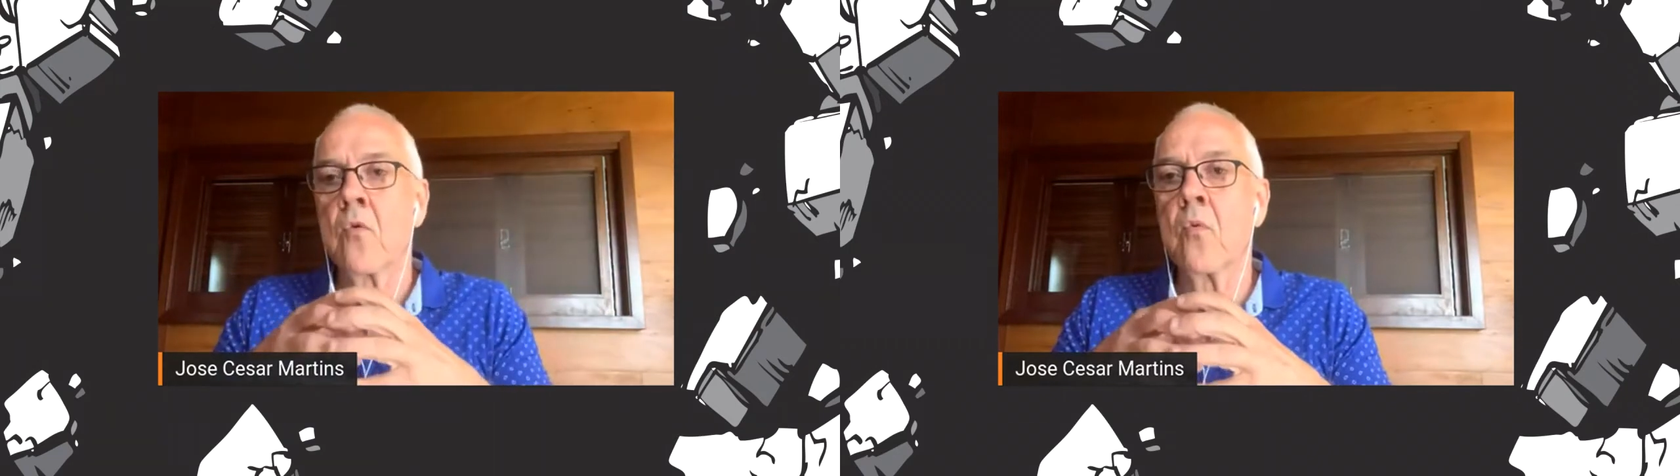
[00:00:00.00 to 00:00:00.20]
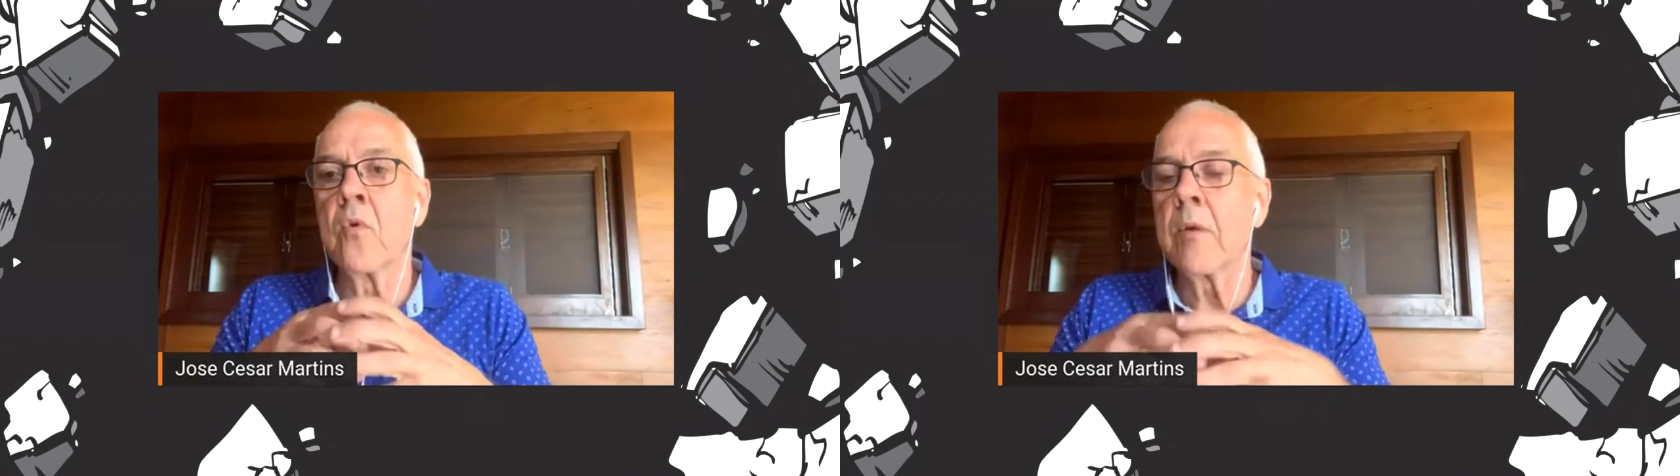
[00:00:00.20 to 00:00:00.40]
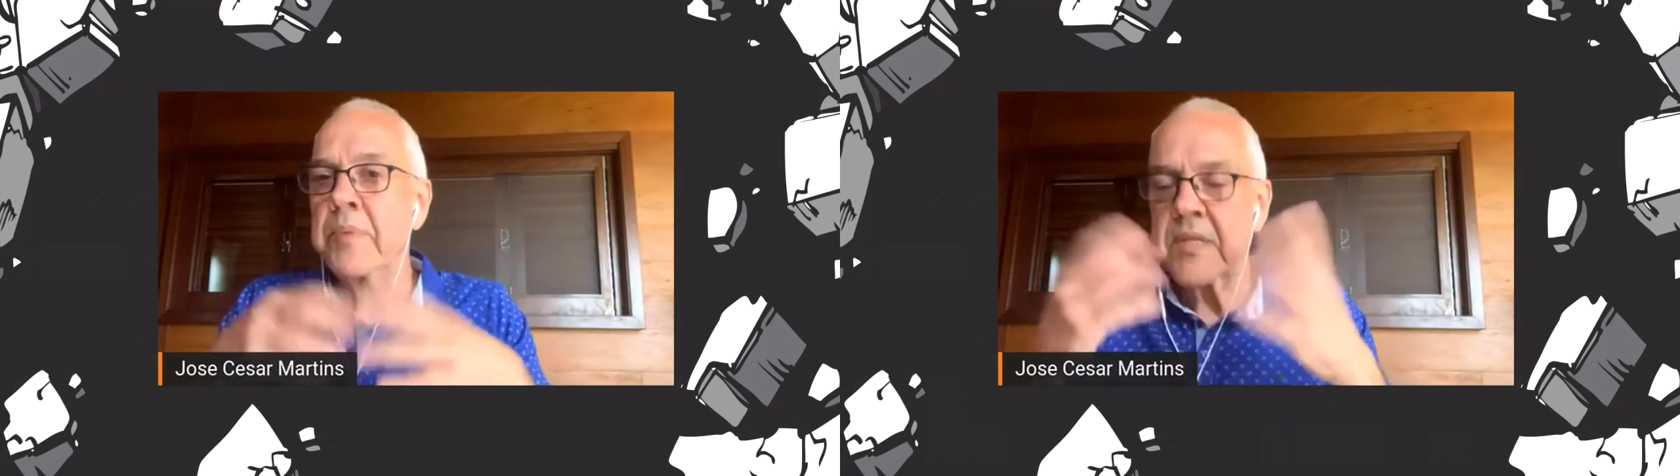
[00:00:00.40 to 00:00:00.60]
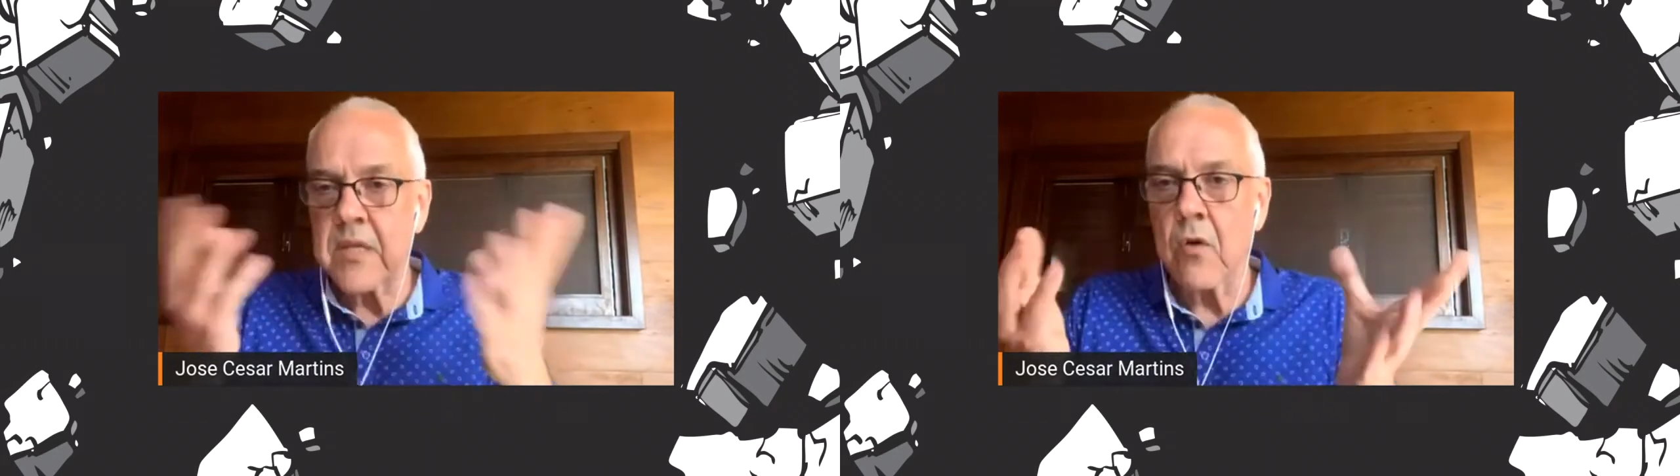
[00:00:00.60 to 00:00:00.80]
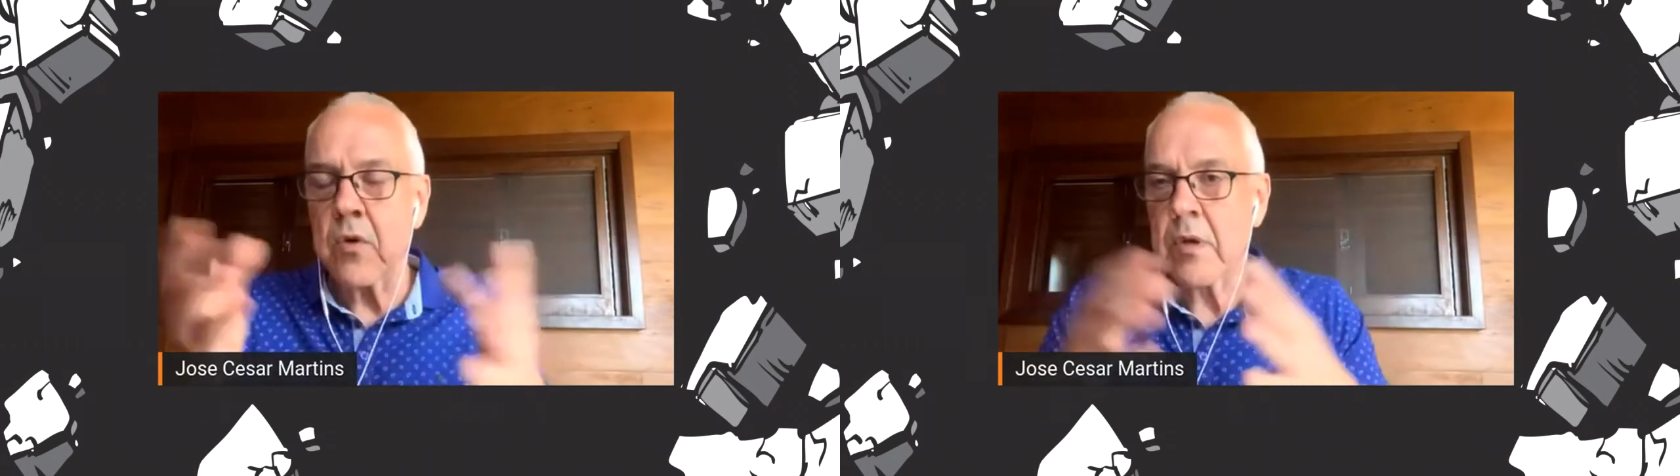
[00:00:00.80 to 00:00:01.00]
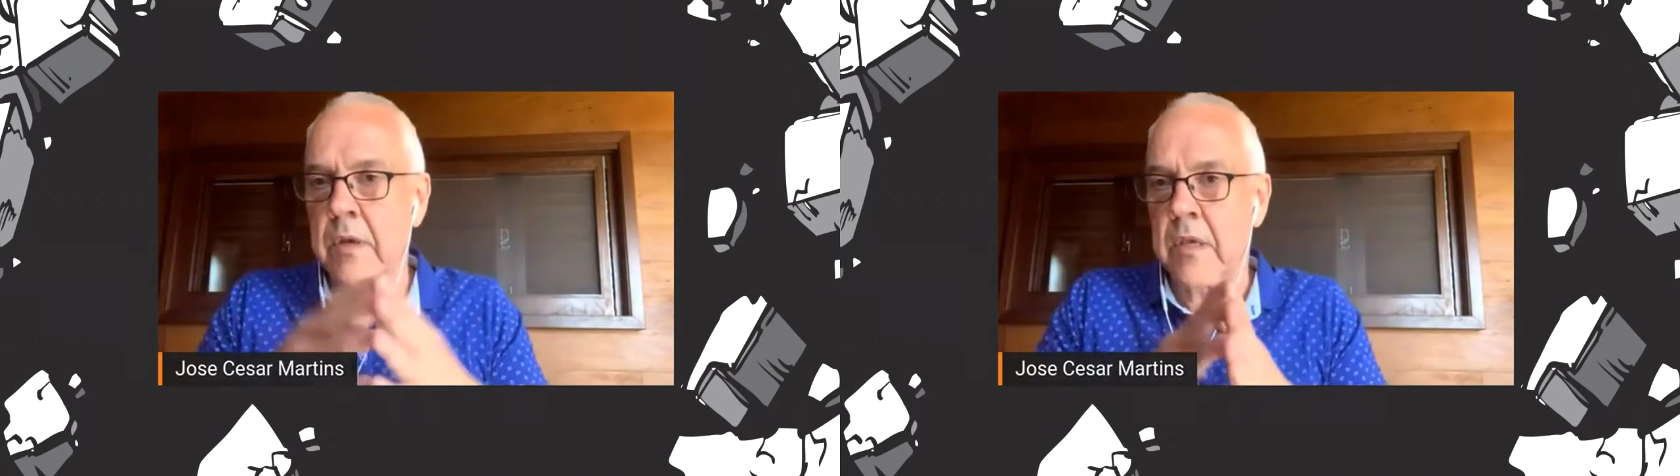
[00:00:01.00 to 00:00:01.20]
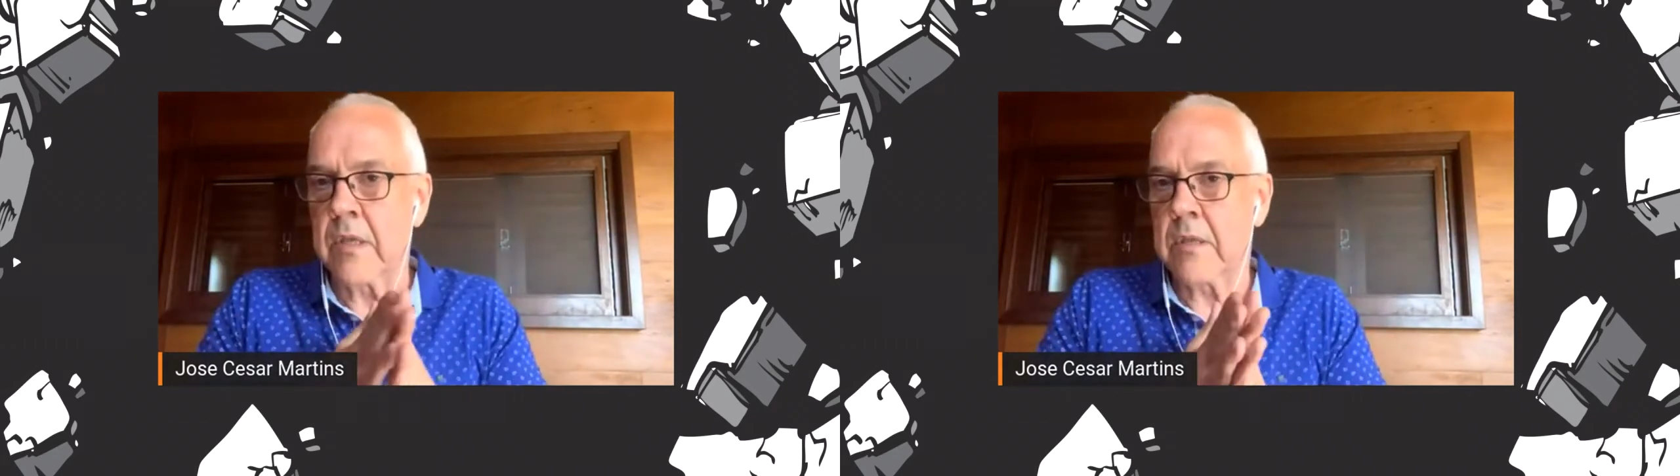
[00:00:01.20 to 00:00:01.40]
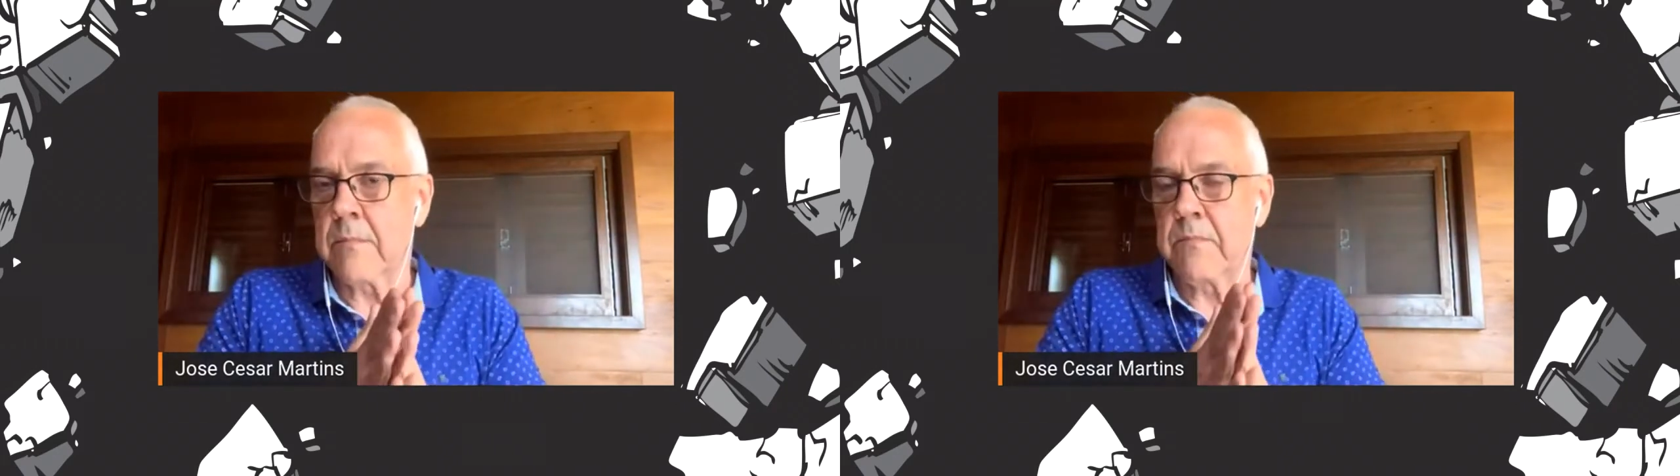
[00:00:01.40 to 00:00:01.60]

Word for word: com ambição que